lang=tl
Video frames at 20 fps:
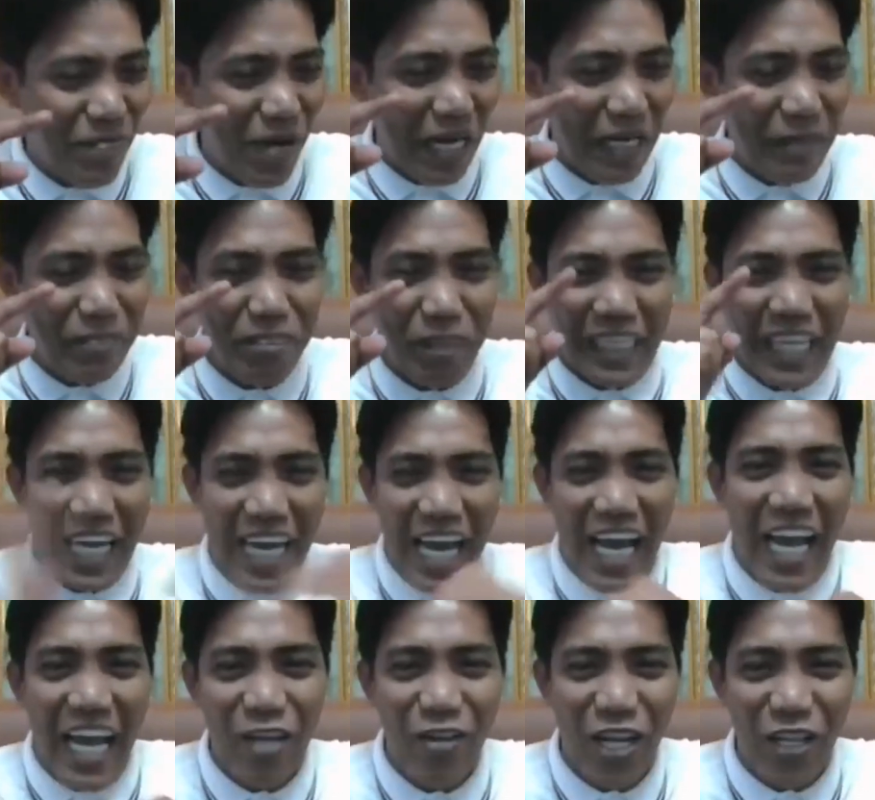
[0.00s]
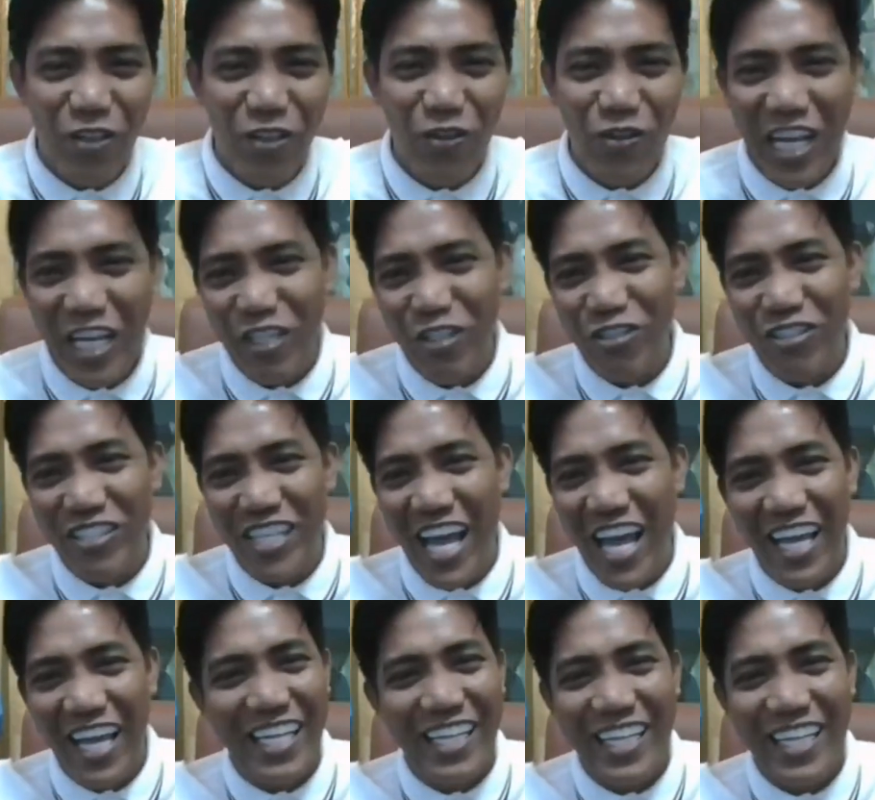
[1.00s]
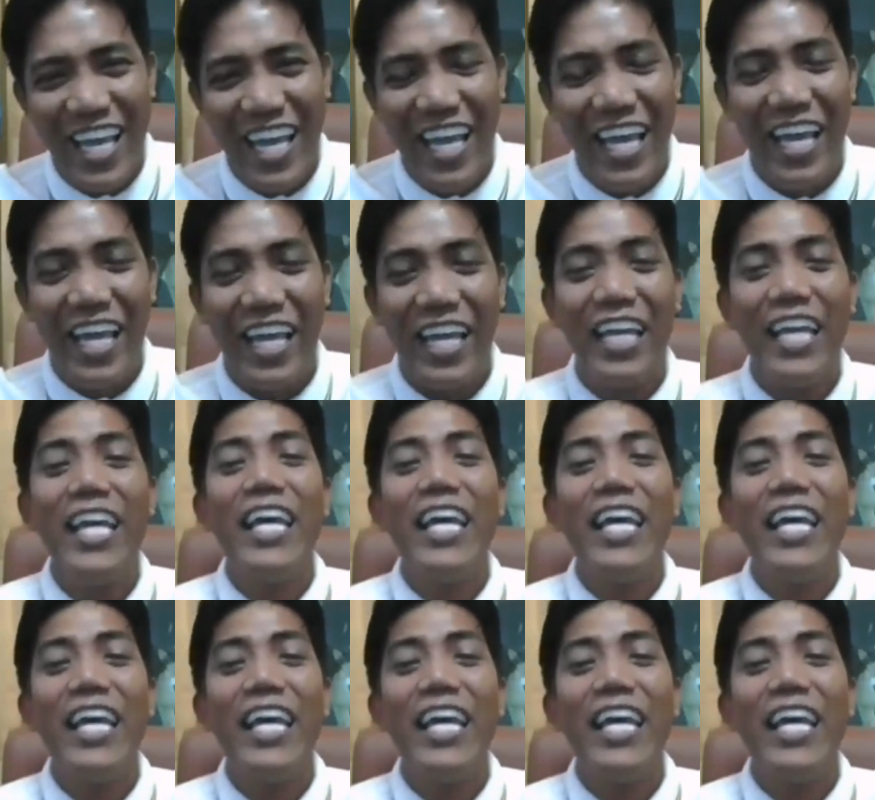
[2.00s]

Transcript: magpadala kayo ng donation sa akin. Hindi.